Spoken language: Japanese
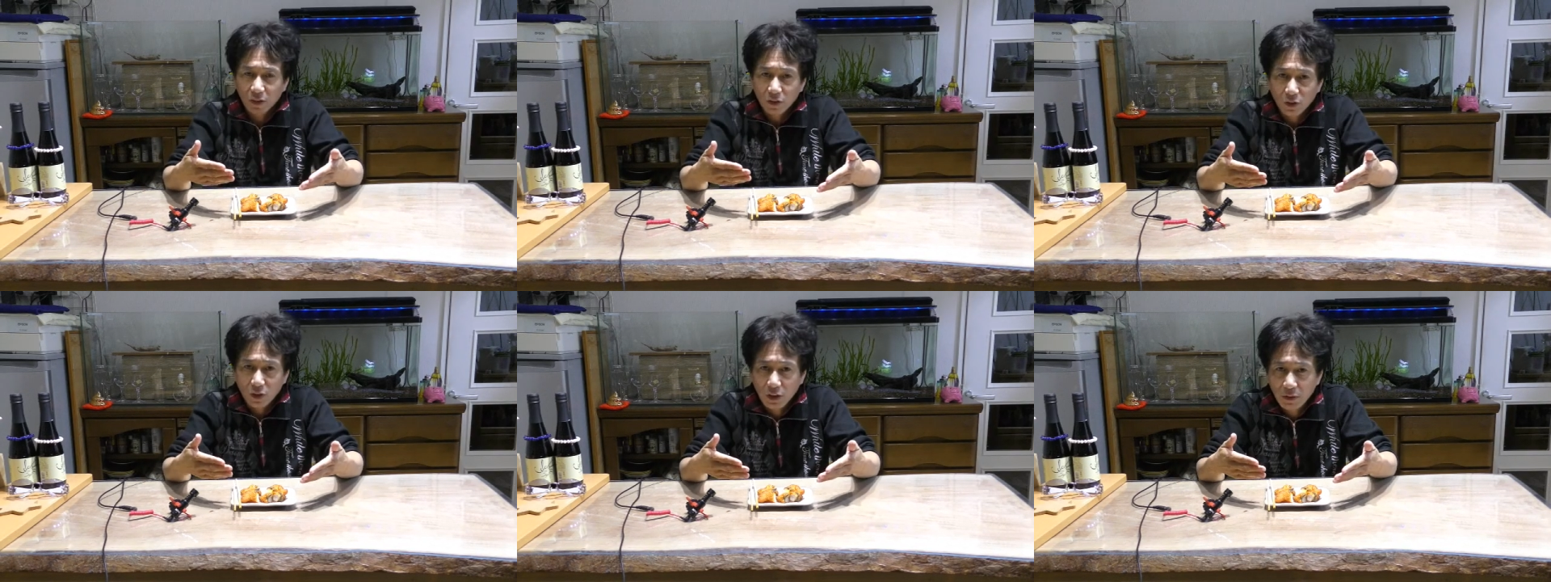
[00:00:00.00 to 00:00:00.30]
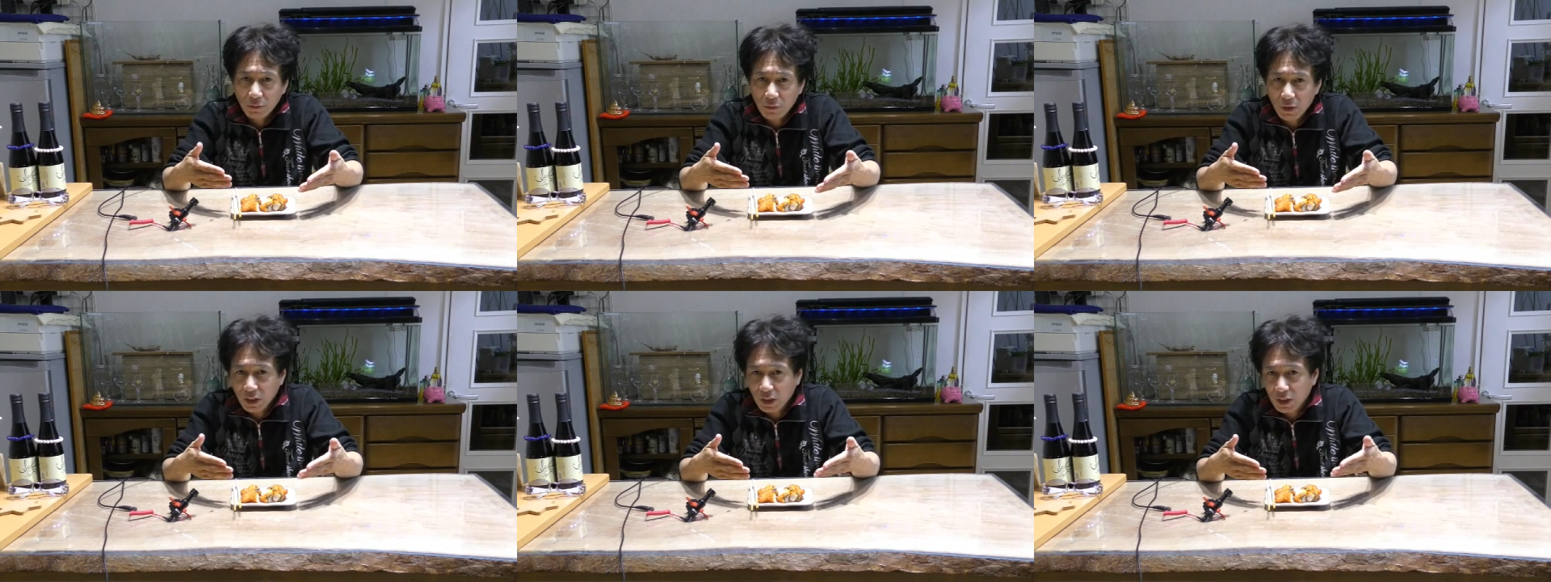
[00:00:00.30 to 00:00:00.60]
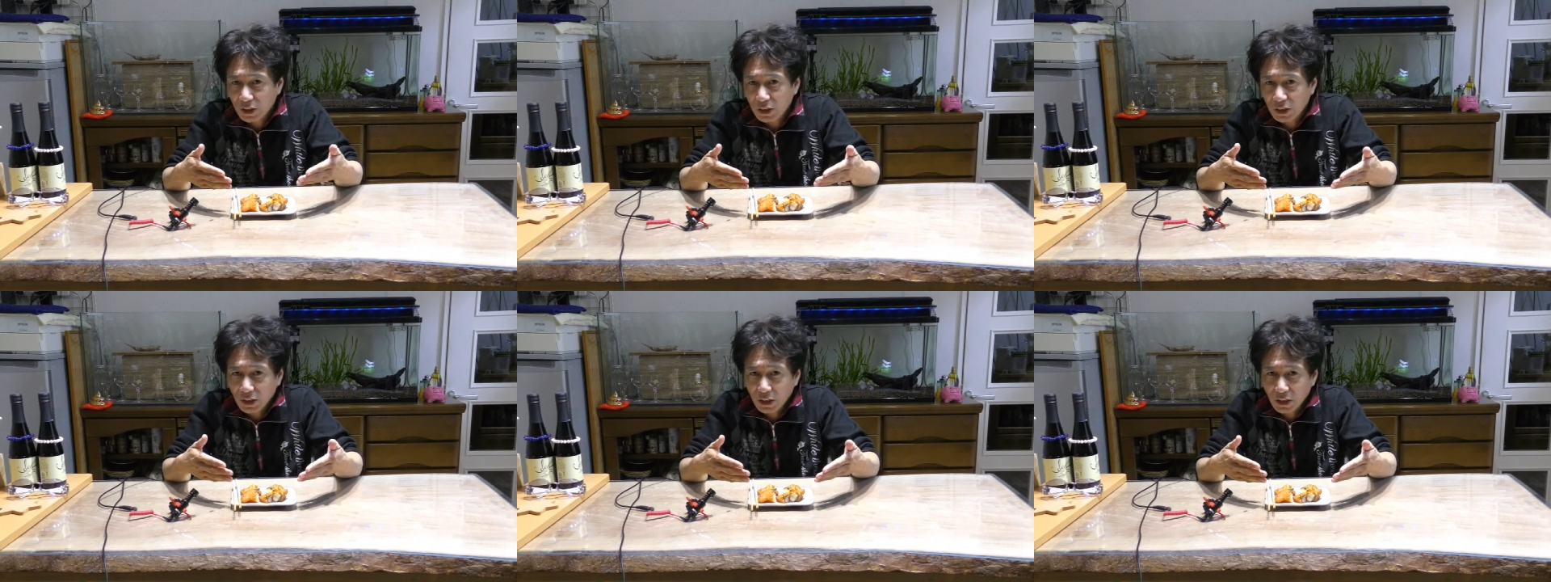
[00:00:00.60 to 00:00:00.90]
海苔巻
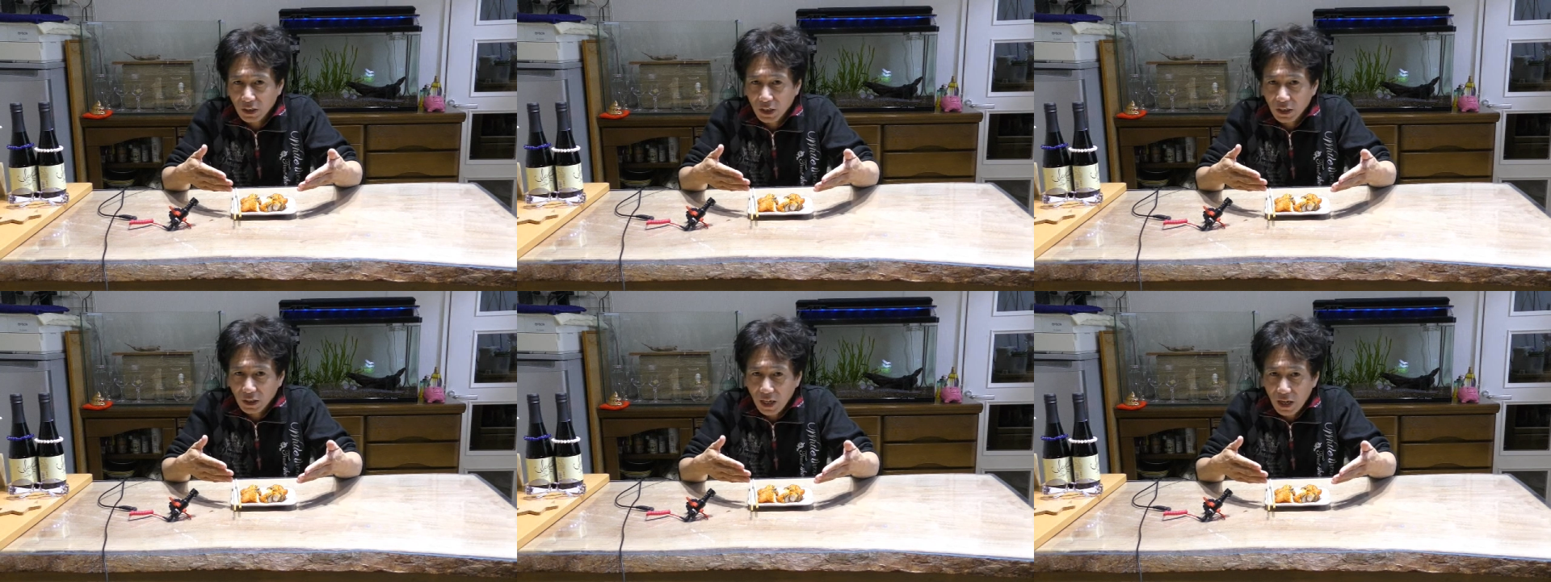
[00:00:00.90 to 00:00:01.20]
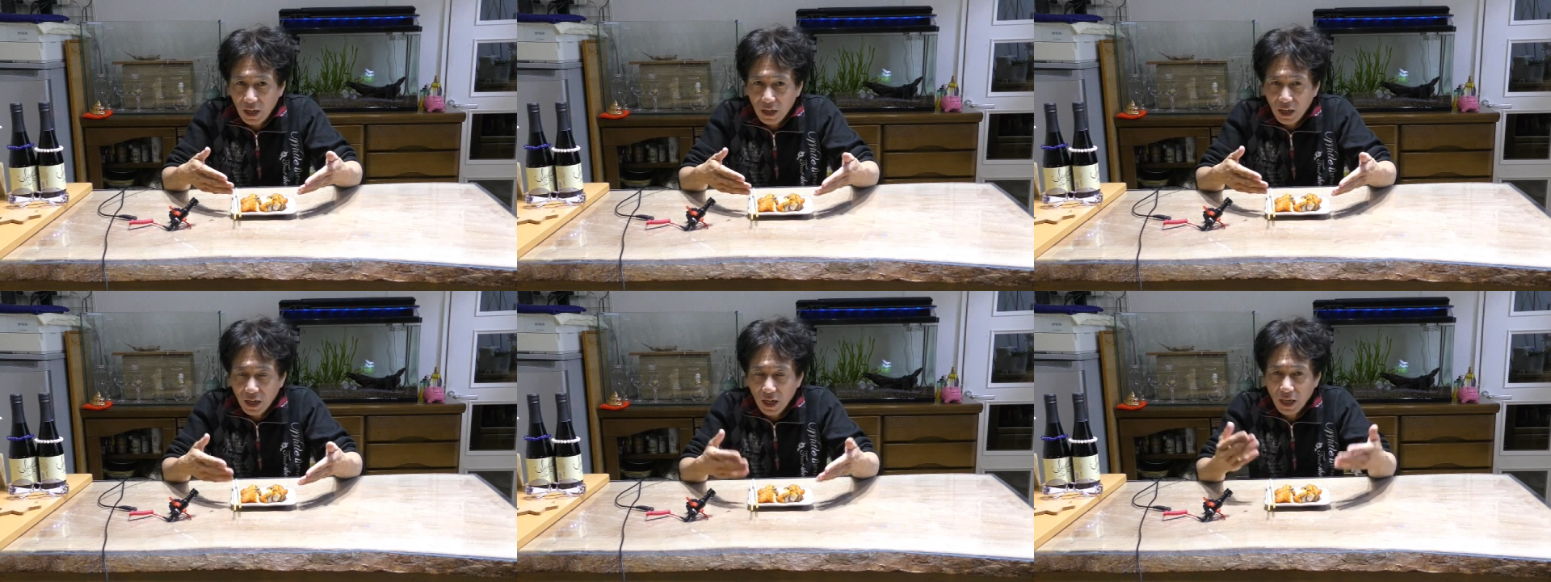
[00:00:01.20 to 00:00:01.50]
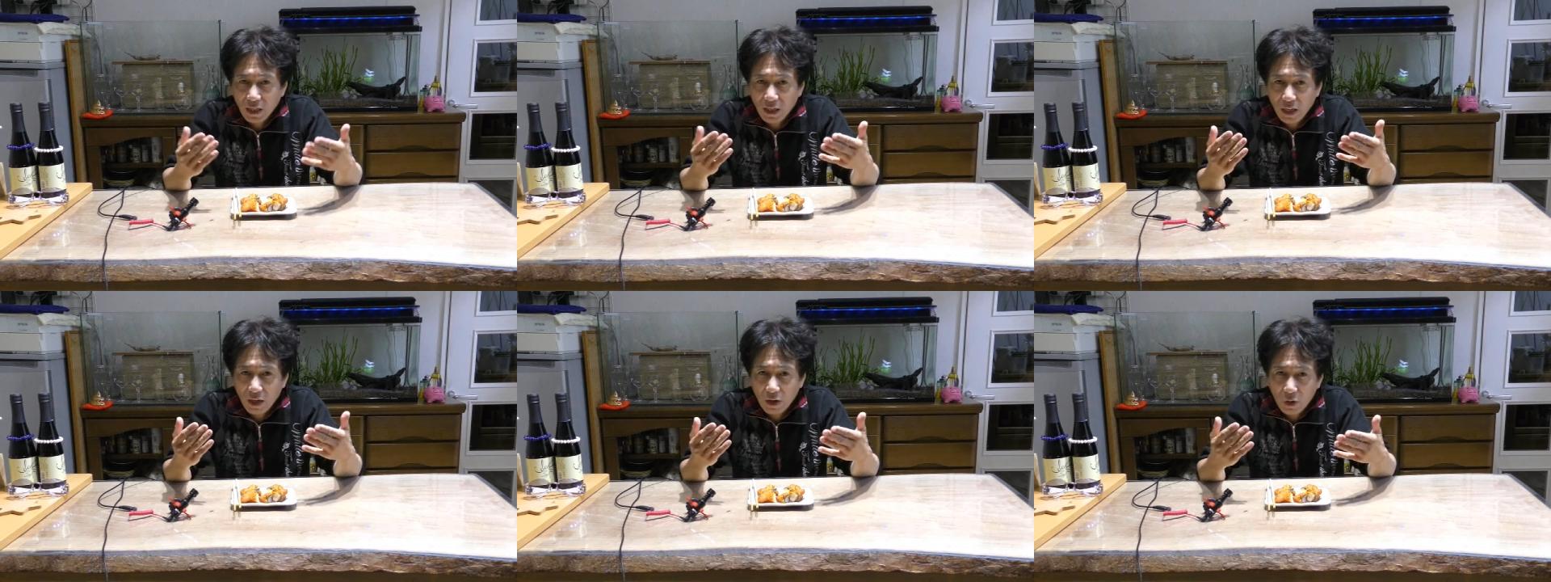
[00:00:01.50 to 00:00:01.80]
きチキンがね、
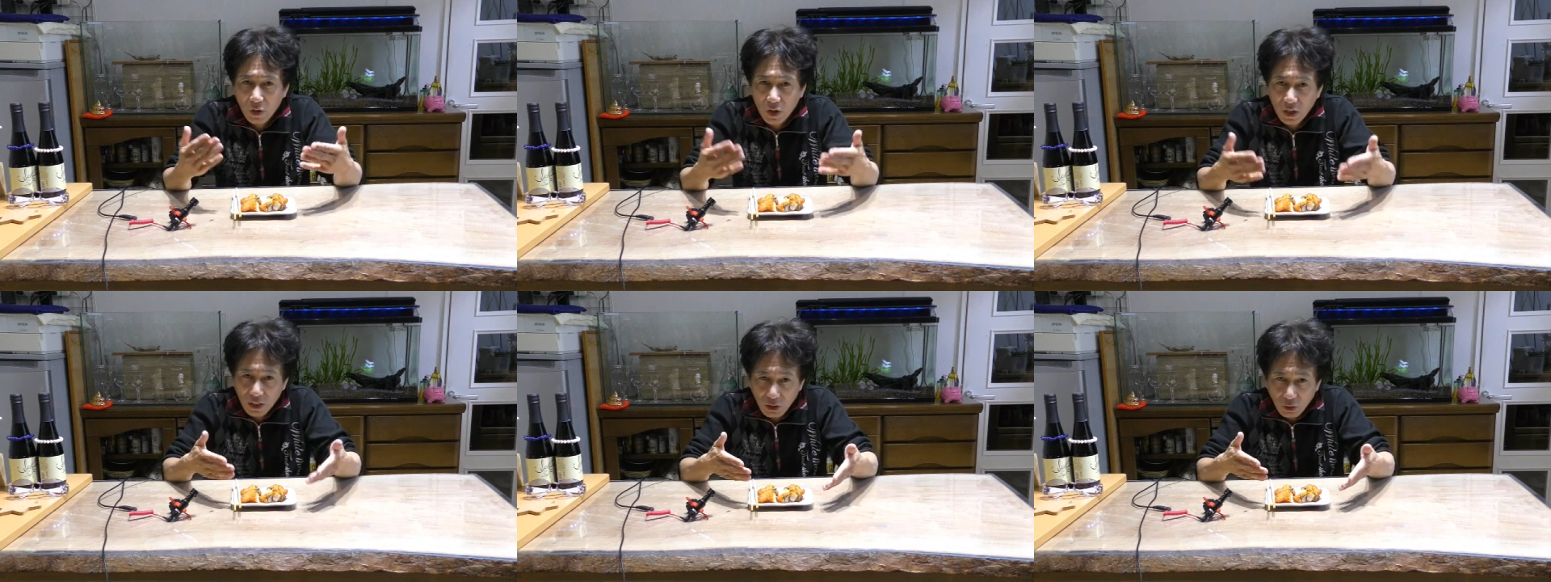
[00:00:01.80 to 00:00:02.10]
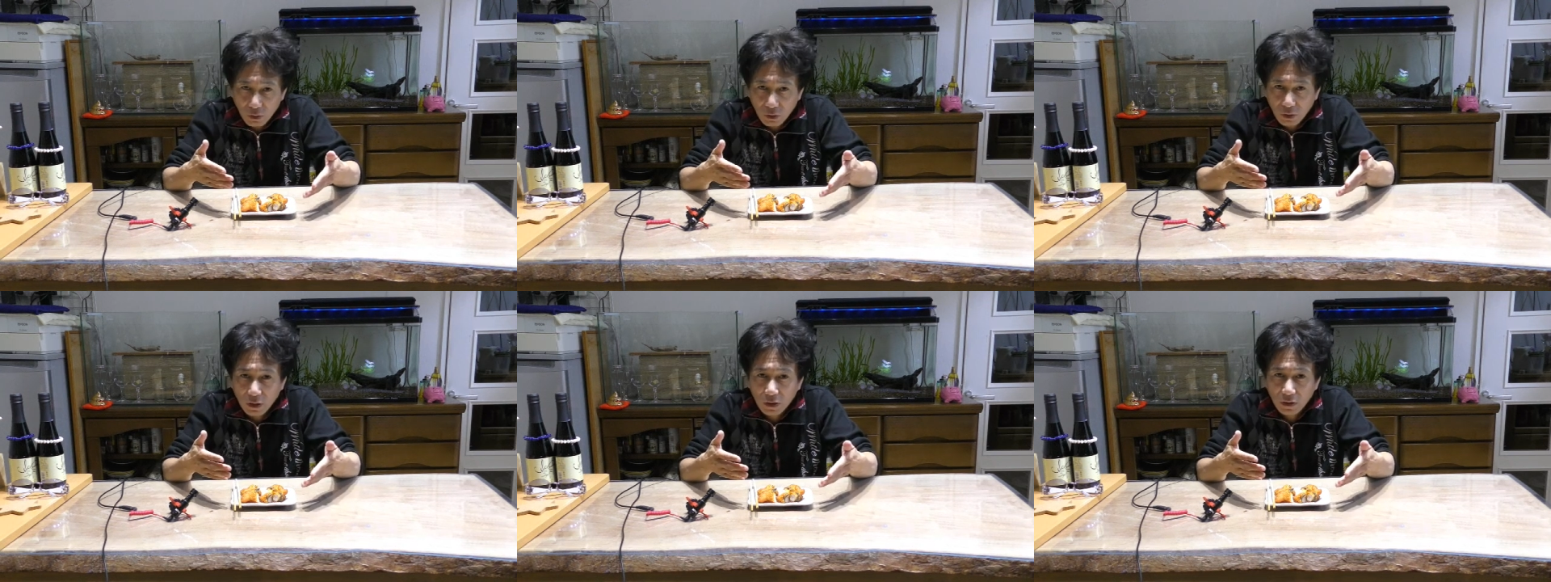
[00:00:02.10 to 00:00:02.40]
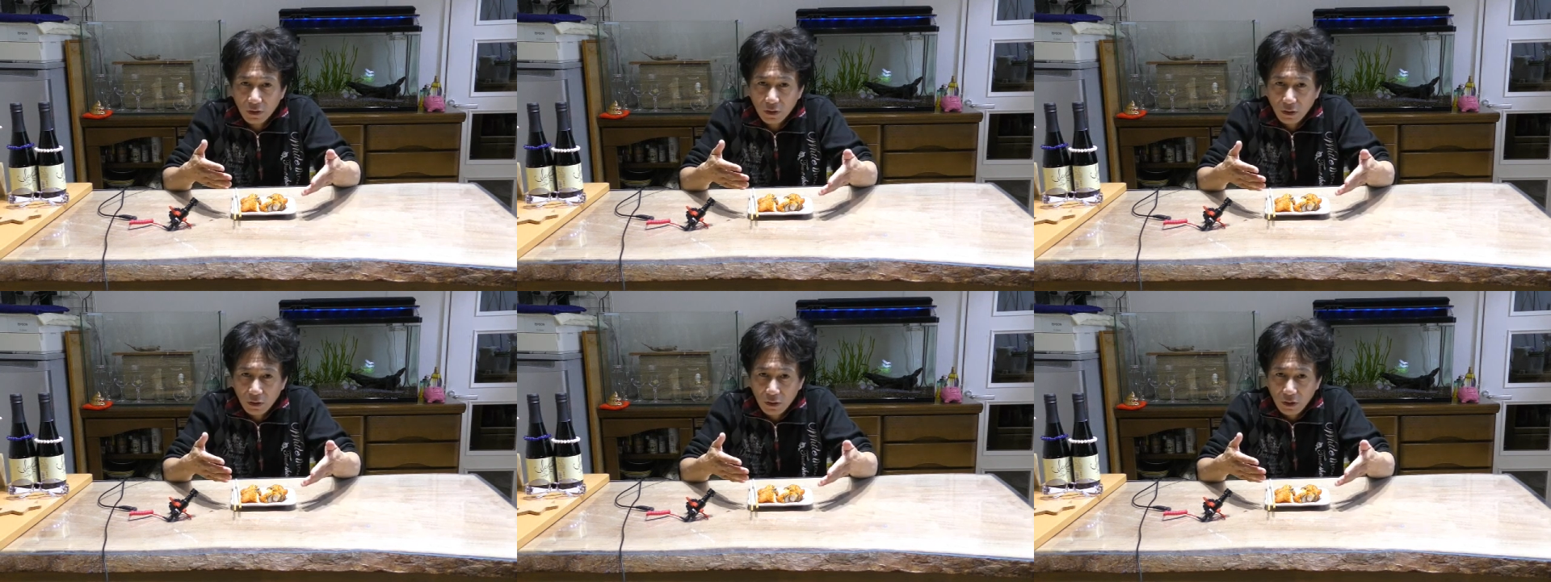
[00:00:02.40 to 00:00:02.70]
揚げ終えたところで
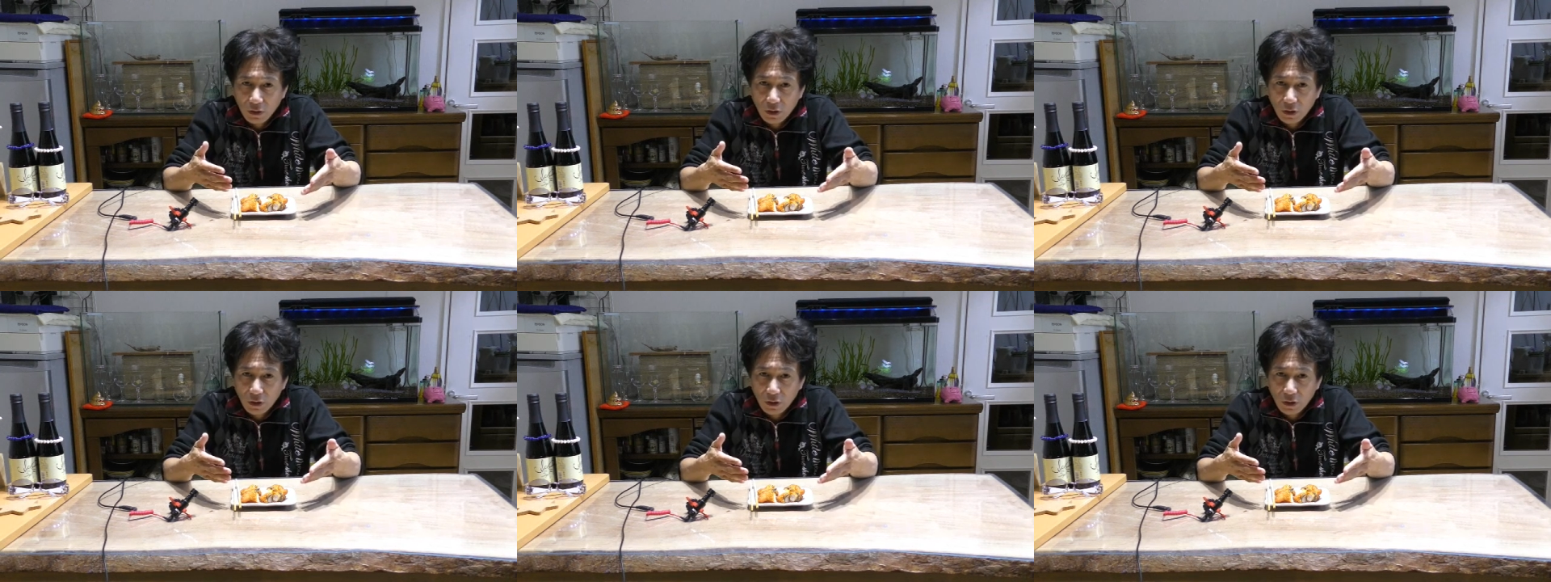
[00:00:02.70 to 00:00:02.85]
す。